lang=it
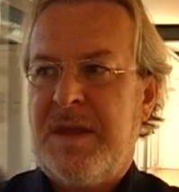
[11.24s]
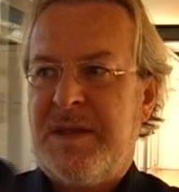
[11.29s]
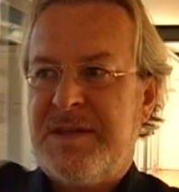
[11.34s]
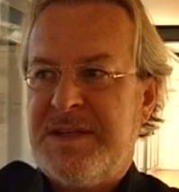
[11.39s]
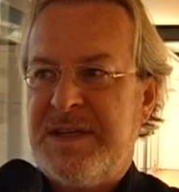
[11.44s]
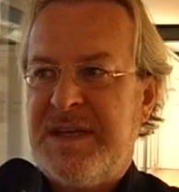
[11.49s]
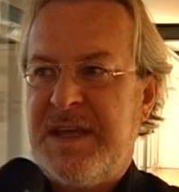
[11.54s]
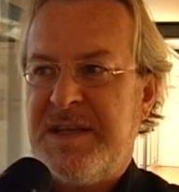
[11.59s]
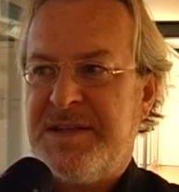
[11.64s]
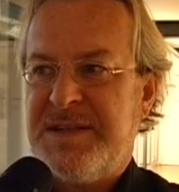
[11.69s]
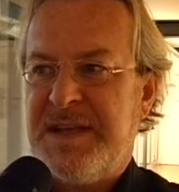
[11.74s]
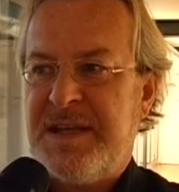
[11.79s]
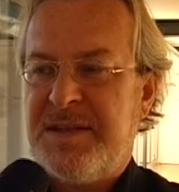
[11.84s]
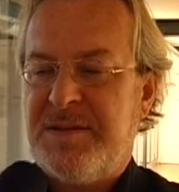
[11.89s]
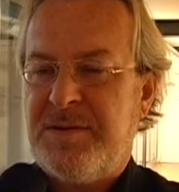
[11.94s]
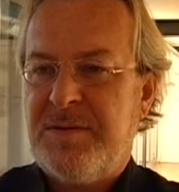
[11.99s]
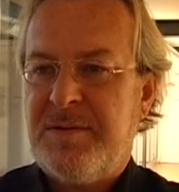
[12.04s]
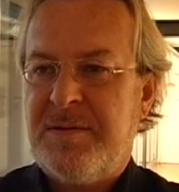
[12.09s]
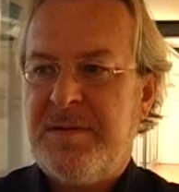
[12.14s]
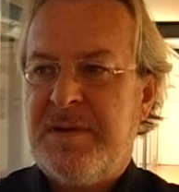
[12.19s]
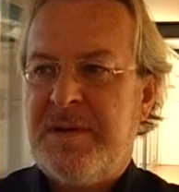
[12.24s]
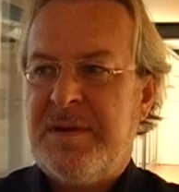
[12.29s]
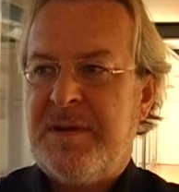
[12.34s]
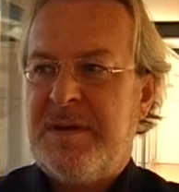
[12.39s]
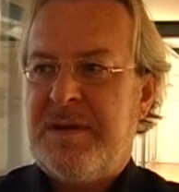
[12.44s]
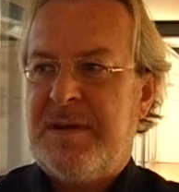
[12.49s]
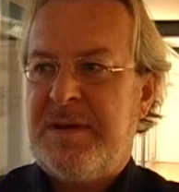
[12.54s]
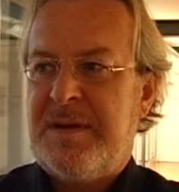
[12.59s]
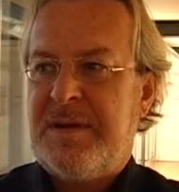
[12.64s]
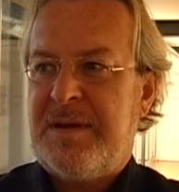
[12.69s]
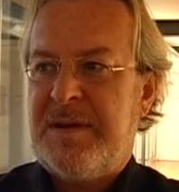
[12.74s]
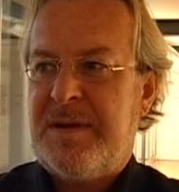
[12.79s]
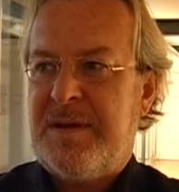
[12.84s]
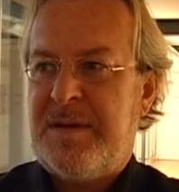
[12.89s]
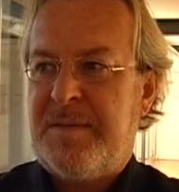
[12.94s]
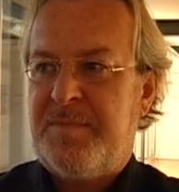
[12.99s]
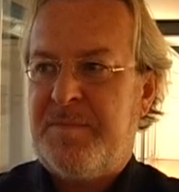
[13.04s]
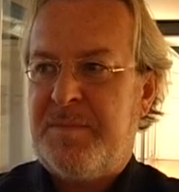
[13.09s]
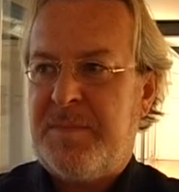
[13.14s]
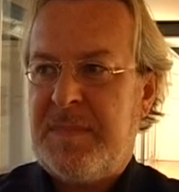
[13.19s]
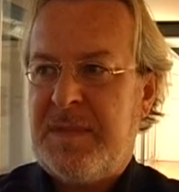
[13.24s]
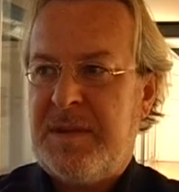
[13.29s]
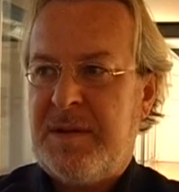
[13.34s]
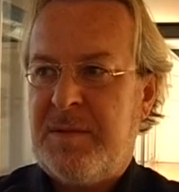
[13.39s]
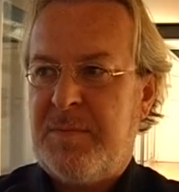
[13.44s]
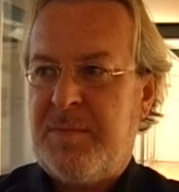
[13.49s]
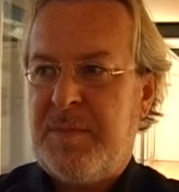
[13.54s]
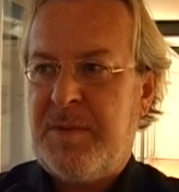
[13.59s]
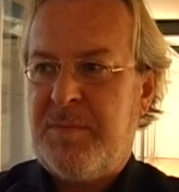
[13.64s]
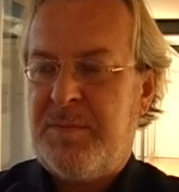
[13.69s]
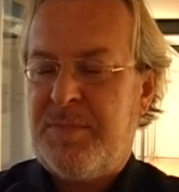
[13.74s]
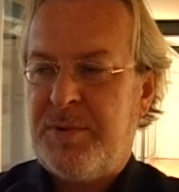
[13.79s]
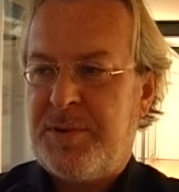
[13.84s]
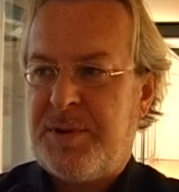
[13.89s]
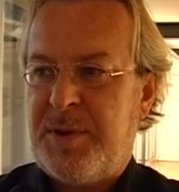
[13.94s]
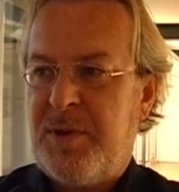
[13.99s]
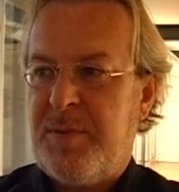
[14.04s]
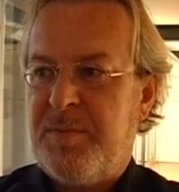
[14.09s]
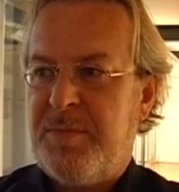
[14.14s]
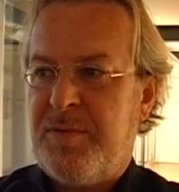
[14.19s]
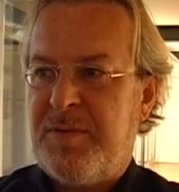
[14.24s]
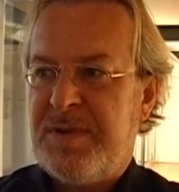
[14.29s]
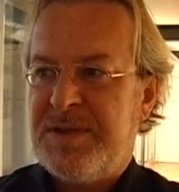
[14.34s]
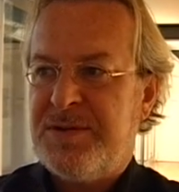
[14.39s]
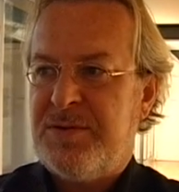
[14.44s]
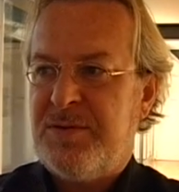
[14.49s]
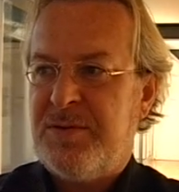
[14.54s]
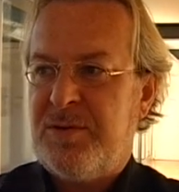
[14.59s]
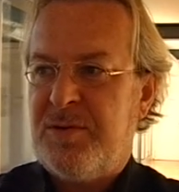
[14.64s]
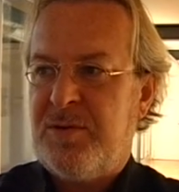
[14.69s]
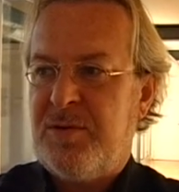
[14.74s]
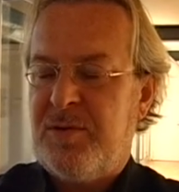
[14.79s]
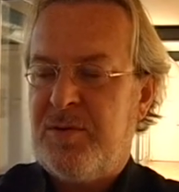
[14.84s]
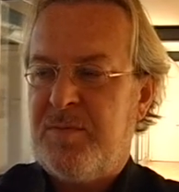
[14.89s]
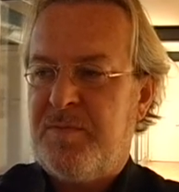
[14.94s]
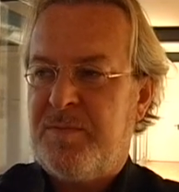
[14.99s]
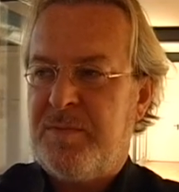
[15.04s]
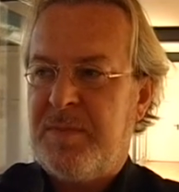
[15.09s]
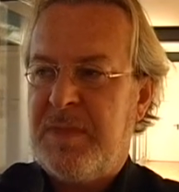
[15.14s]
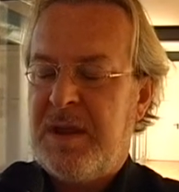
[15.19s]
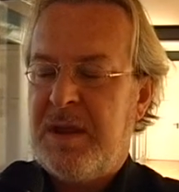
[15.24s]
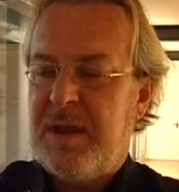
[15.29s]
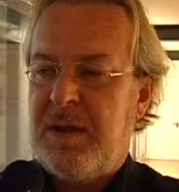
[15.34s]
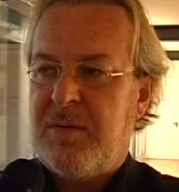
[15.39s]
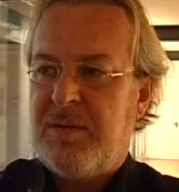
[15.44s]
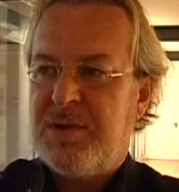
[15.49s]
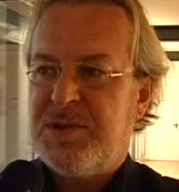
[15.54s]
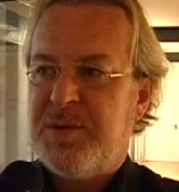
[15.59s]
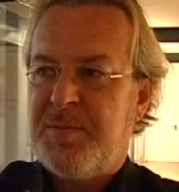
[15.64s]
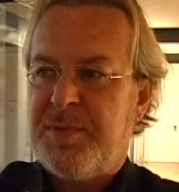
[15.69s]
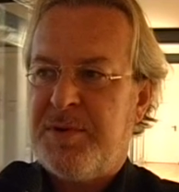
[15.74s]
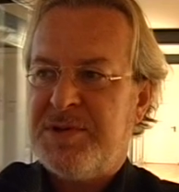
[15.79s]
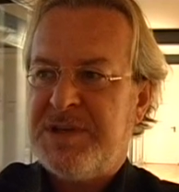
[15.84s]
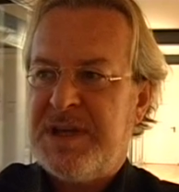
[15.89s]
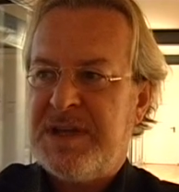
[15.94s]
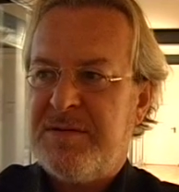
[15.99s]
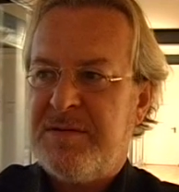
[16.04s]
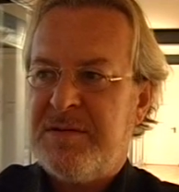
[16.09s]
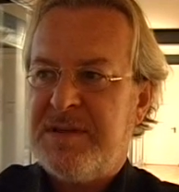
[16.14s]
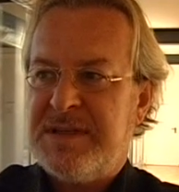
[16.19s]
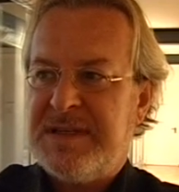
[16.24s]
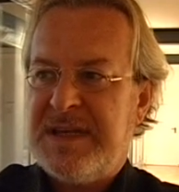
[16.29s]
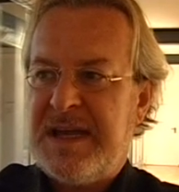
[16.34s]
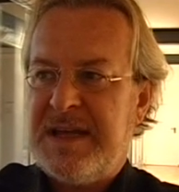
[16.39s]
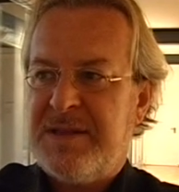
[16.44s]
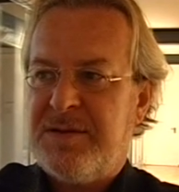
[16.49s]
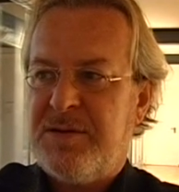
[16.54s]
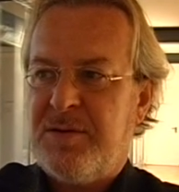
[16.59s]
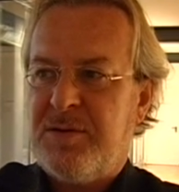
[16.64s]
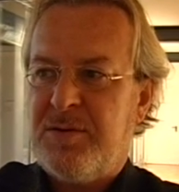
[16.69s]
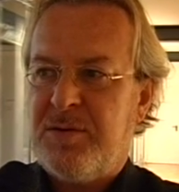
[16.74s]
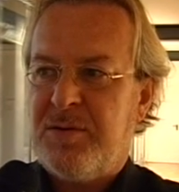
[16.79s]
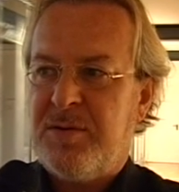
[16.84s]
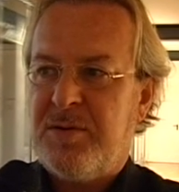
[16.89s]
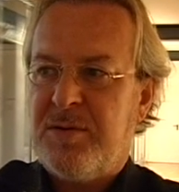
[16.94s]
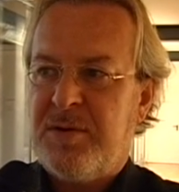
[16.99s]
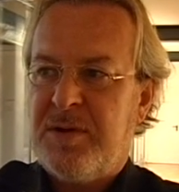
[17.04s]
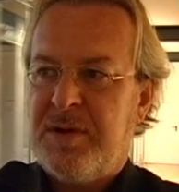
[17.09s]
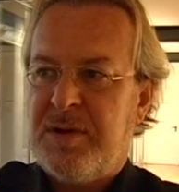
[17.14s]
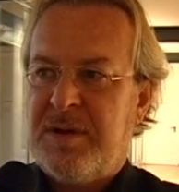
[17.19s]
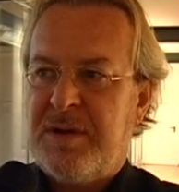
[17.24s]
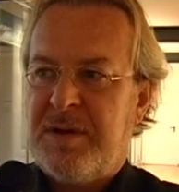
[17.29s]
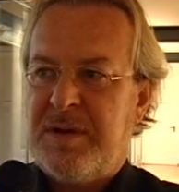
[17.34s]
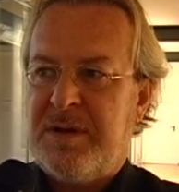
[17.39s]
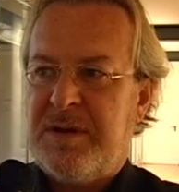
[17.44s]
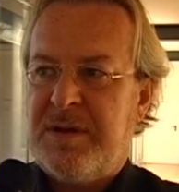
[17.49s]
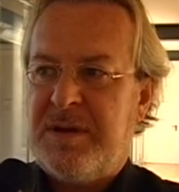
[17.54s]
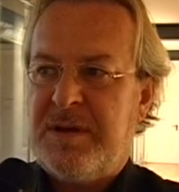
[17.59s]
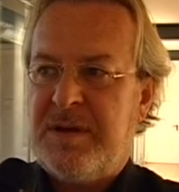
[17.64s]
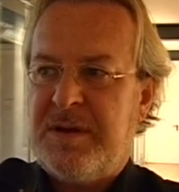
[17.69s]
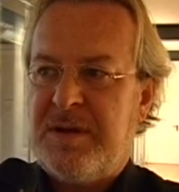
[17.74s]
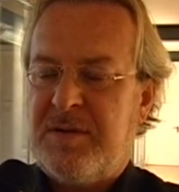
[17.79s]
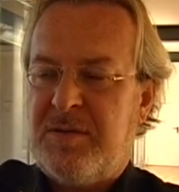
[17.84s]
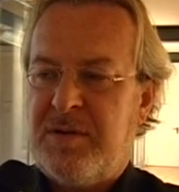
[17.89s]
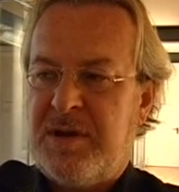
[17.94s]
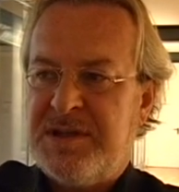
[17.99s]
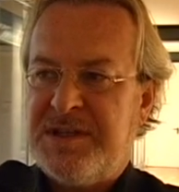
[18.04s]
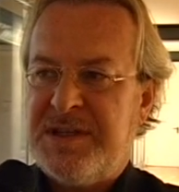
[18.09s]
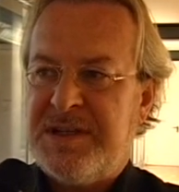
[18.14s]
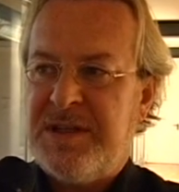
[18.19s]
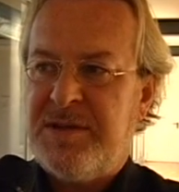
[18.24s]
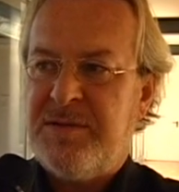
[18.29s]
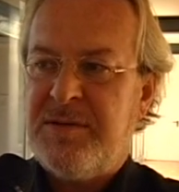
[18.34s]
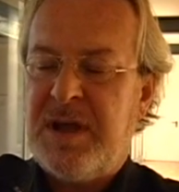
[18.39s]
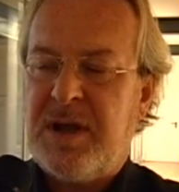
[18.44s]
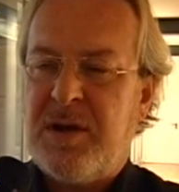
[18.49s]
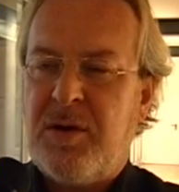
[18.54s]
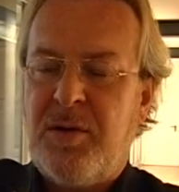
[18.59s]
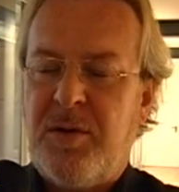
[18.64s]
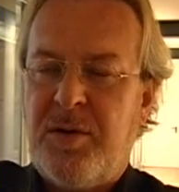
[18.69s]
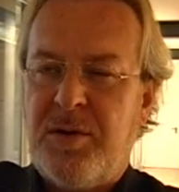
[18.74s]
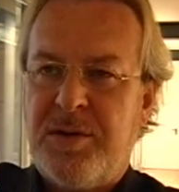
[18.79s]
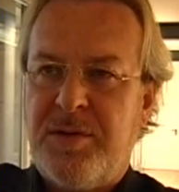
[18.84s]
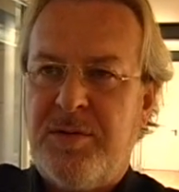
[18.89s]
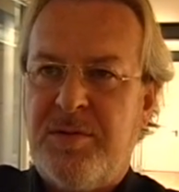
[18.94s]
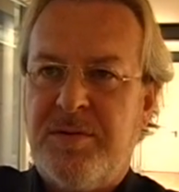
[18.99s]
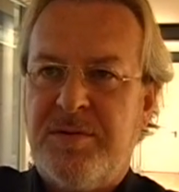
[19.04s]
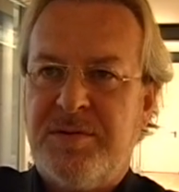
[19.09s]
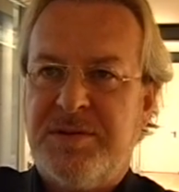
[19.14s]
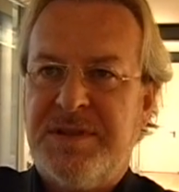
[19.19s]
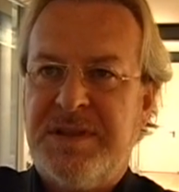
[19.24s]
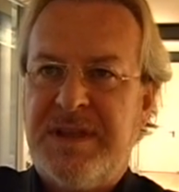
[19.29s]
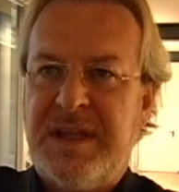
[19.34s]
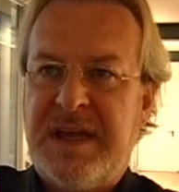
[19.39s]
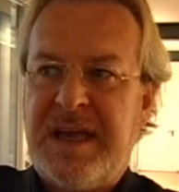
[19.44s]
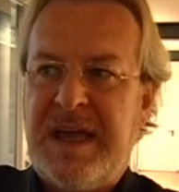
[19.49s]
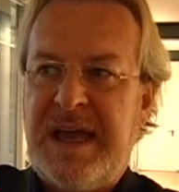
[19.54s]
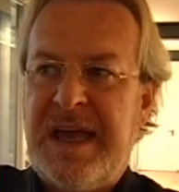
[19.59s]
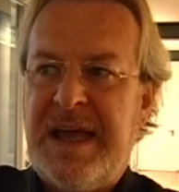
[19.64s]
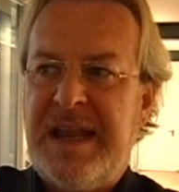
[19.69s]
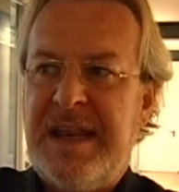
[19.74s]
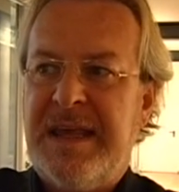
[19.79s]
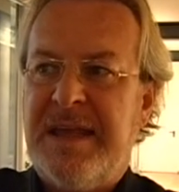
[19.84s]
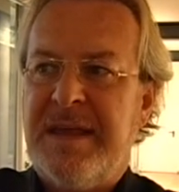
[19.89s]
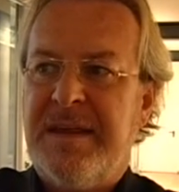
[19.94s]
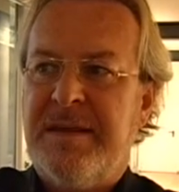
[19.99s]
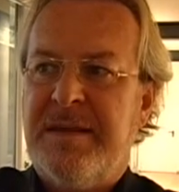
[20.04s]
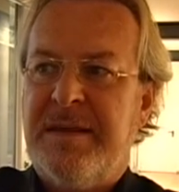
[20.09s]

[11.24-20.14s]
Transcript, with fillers: Sì, esatto. Ehm, purtroppo questo, questo, progetto è iniziato eh, con la sigla di un accordo sindacale,